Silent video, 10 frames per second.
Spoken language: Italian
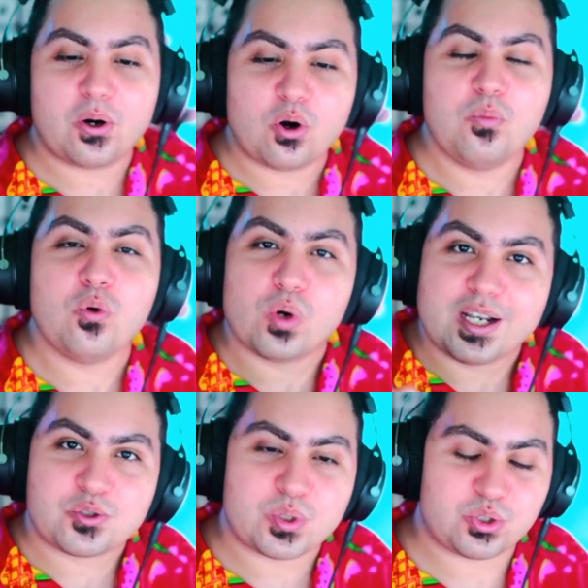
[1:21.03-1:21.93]
Però
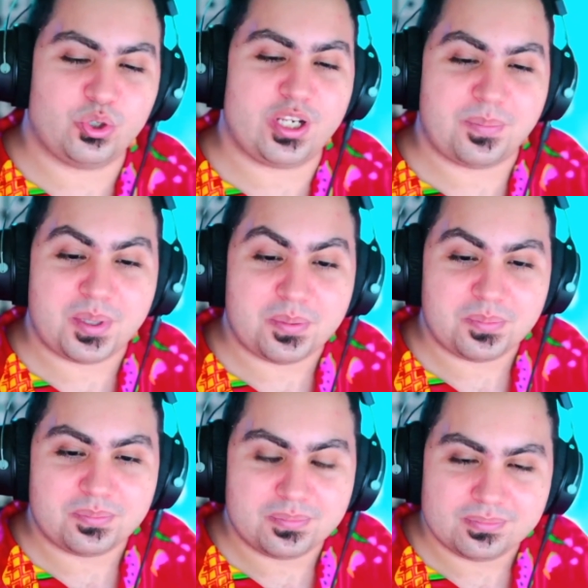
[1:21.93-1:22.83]
comunque le sue storie
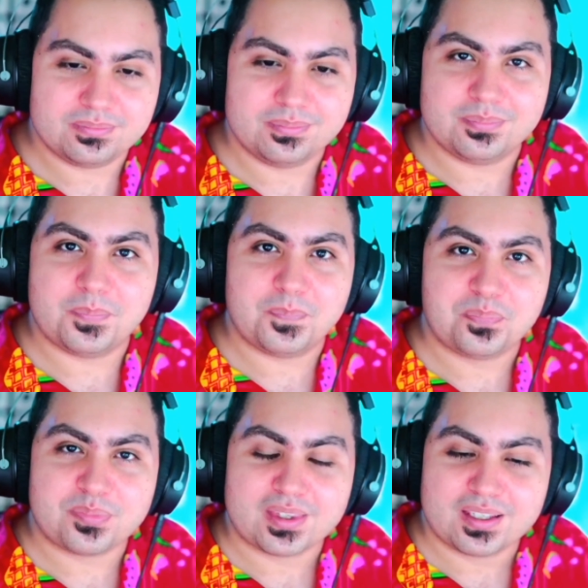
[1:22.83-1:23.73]

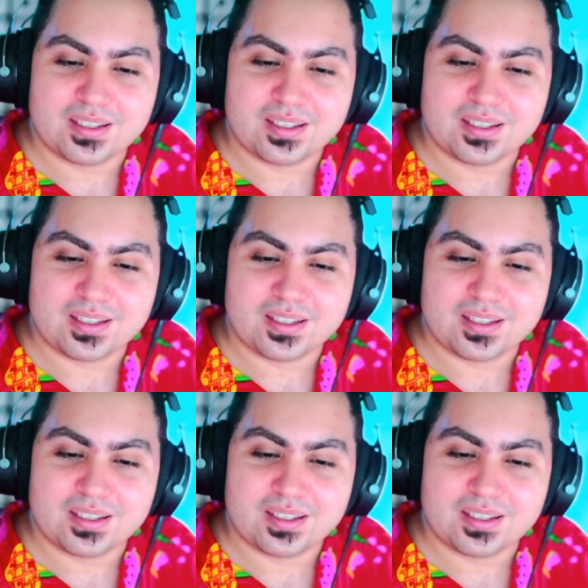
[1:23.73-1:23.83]
mi,